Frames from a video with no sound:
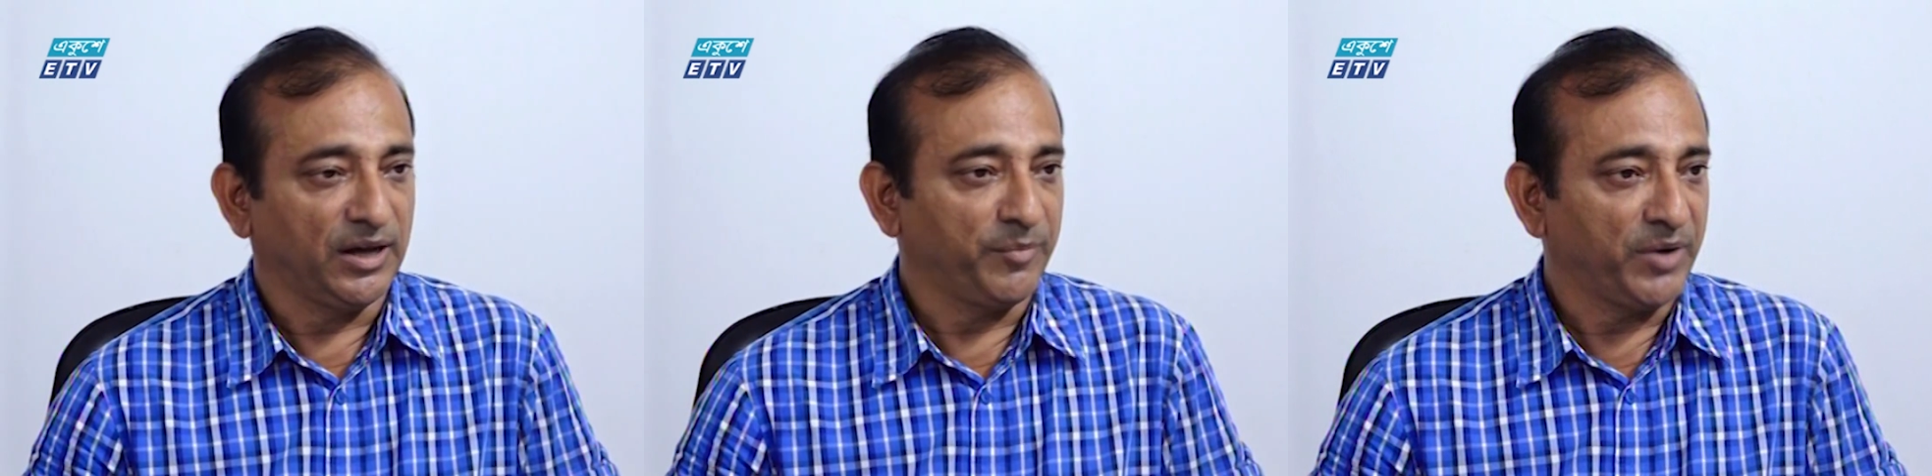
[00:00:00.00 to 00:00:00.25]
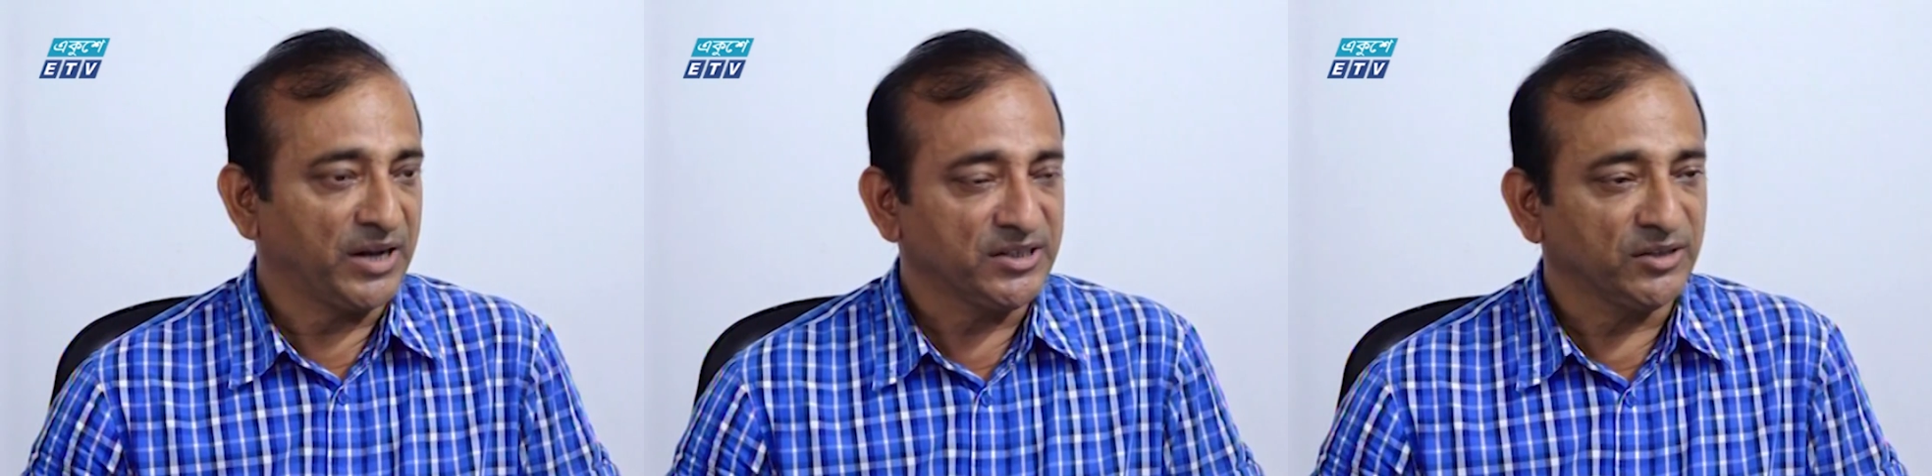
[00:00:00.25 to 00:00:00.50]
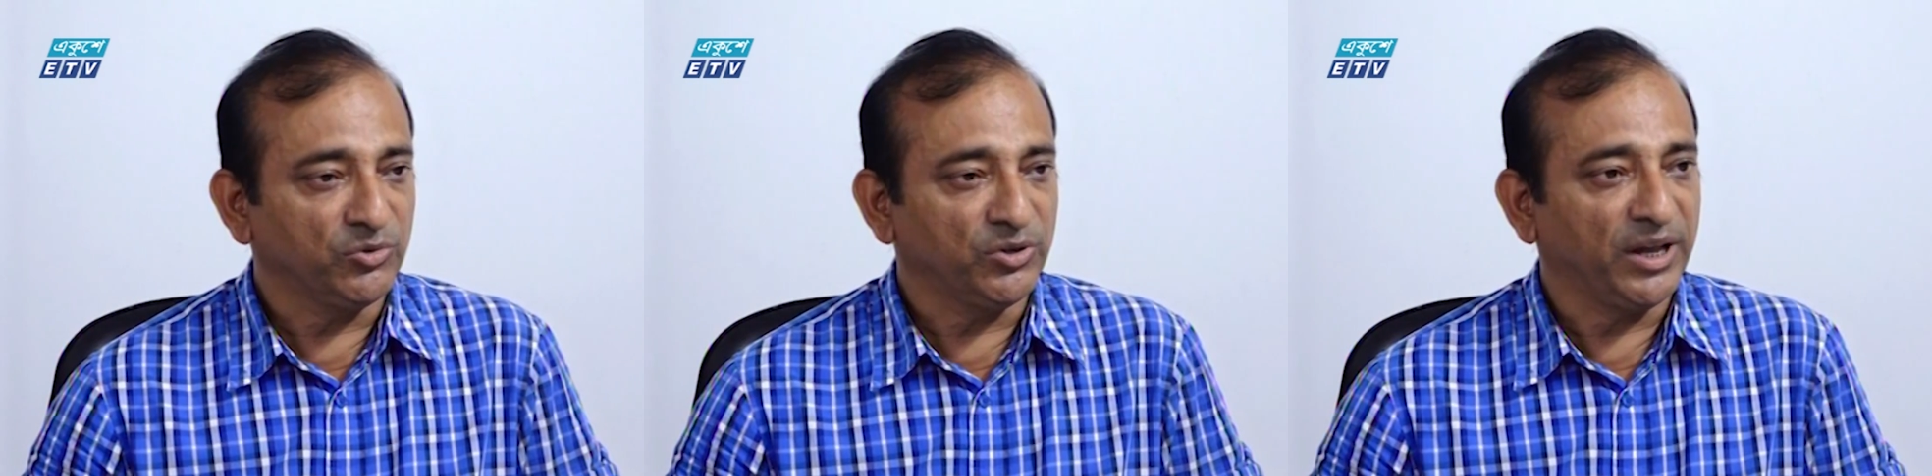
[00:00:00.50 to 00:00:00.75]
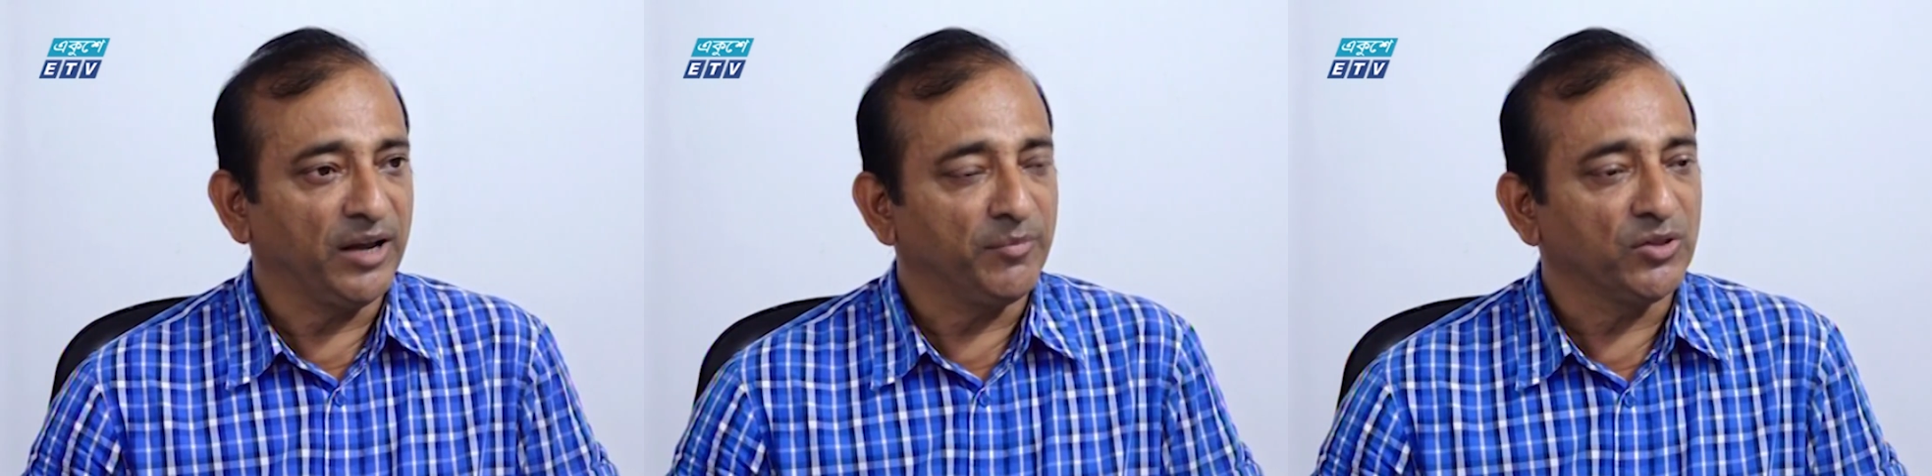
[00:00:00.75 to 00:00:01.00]
আমরা আশা করি
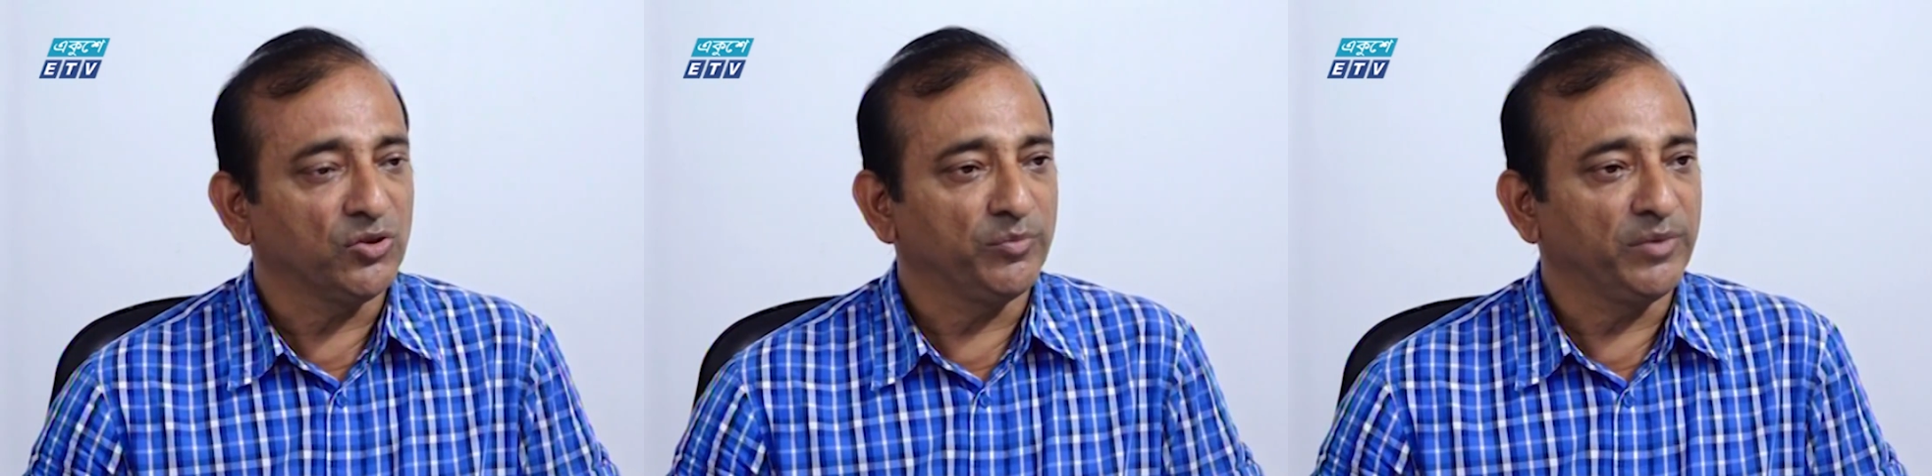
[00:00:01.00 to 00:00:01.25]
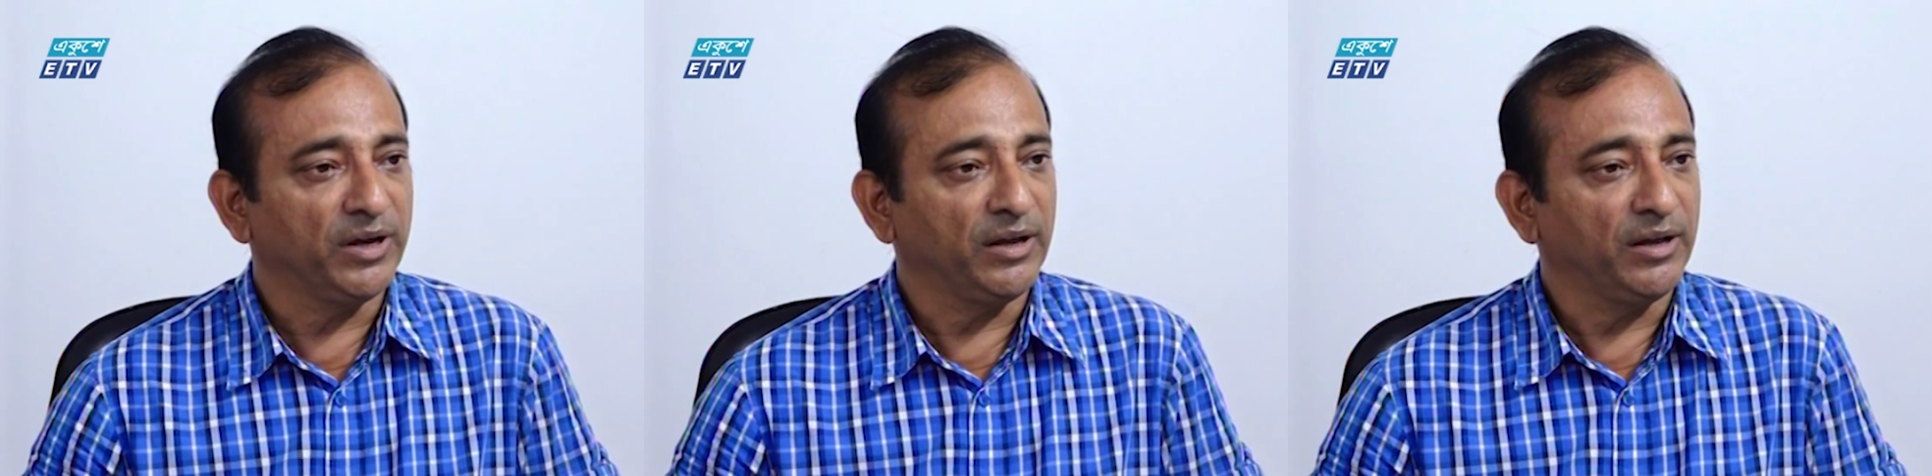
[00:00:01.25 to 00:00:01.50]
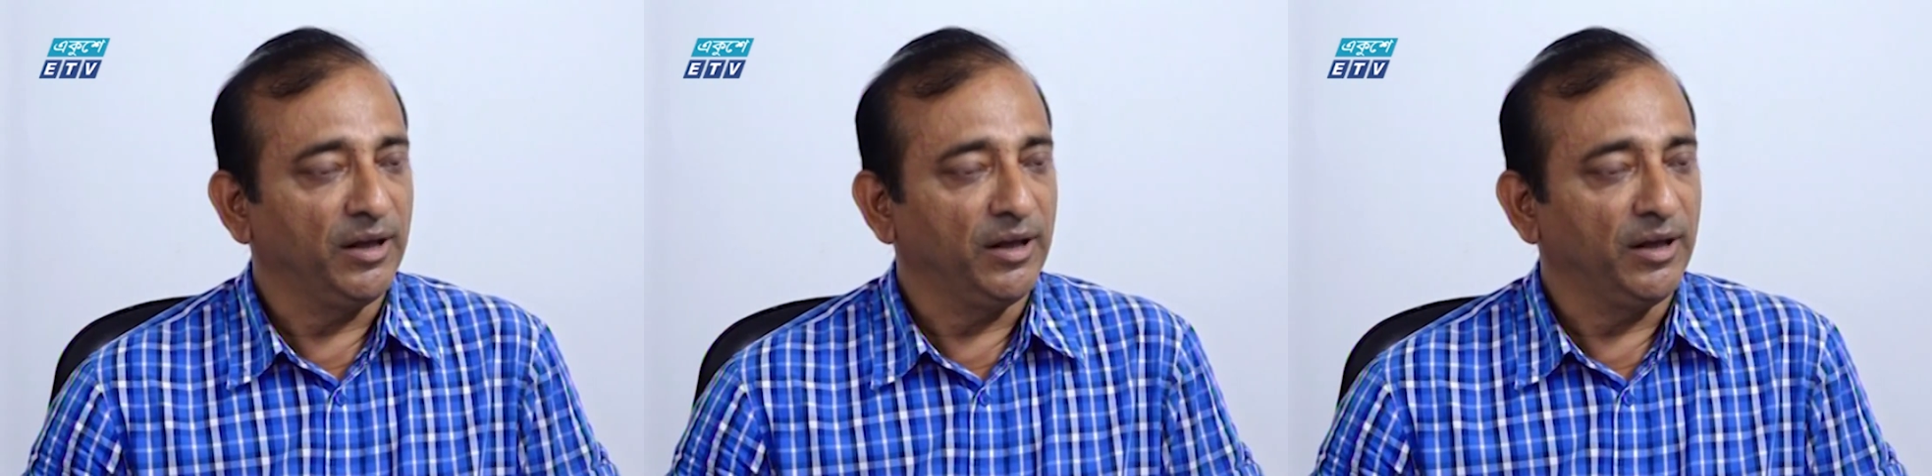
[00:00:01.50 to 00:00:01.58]
এর মাধ্যমে